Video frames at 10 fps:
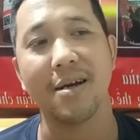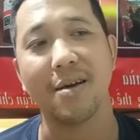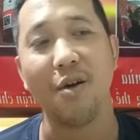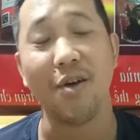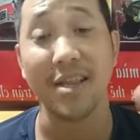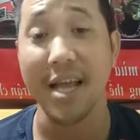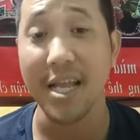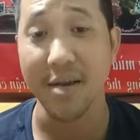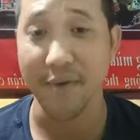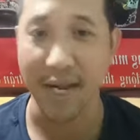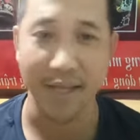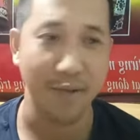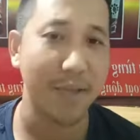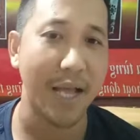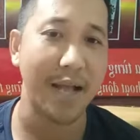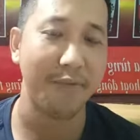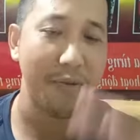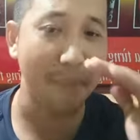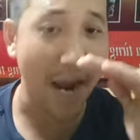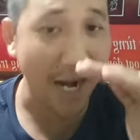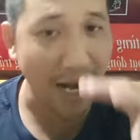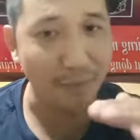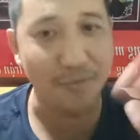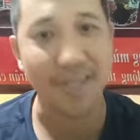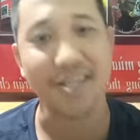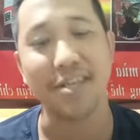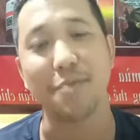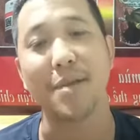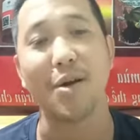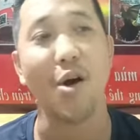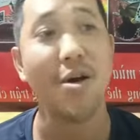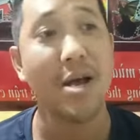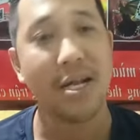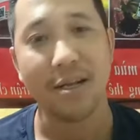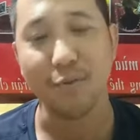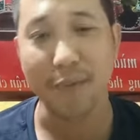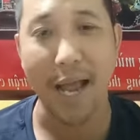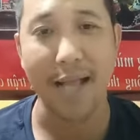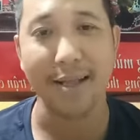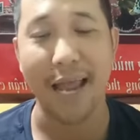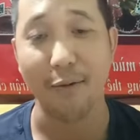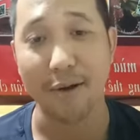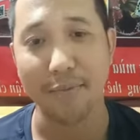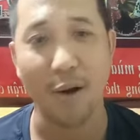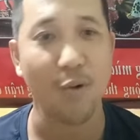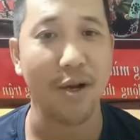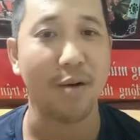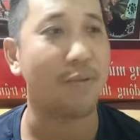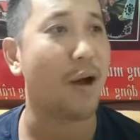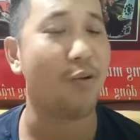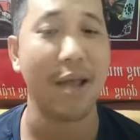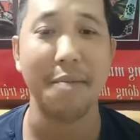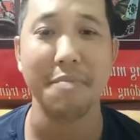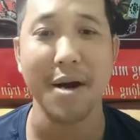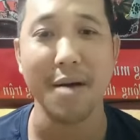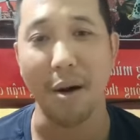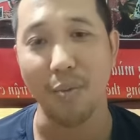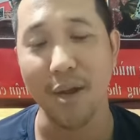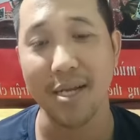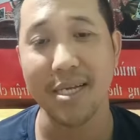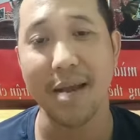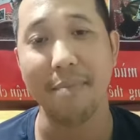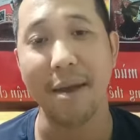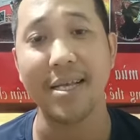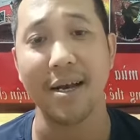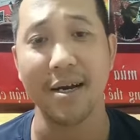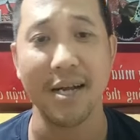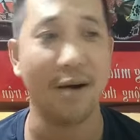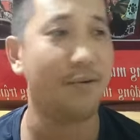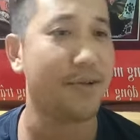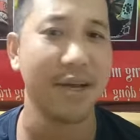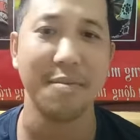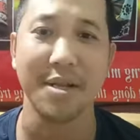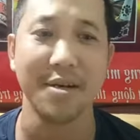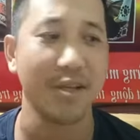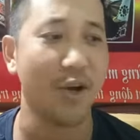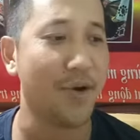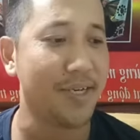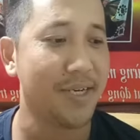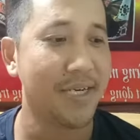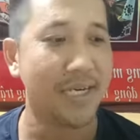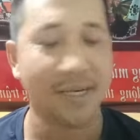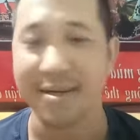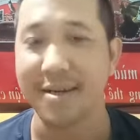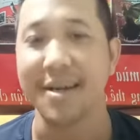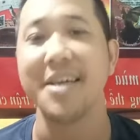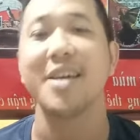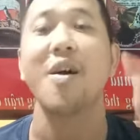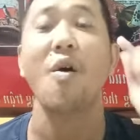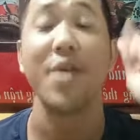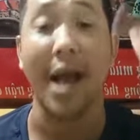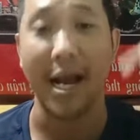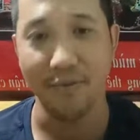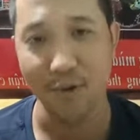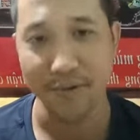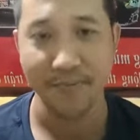có kinh tế như vậy thì chúng ta phải bằng lòng với những gì chúng ta có. Thế chúng ta nghèo Nam Râu giờ cũng đâu dám mơ mộng lên xe máy xe hơi đâu, chơi bình thường thôi. Đi có giải là vui.